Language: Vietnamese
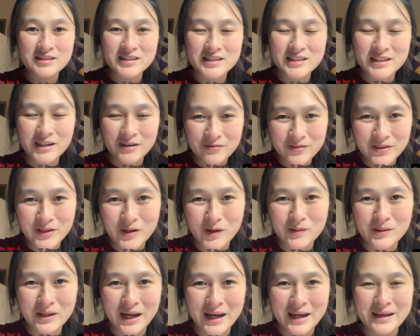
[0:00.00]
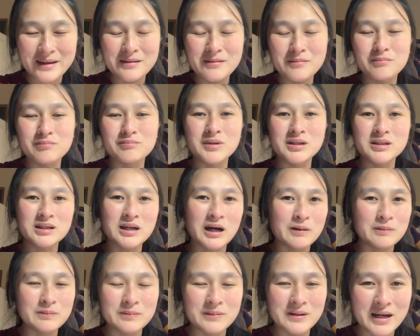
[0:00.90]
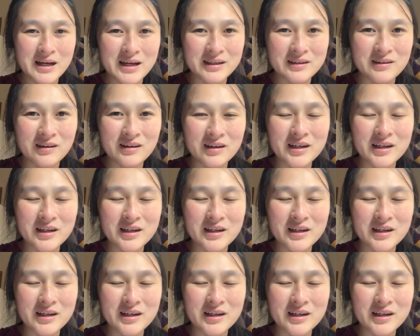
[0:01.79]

Trong video này mình không hề có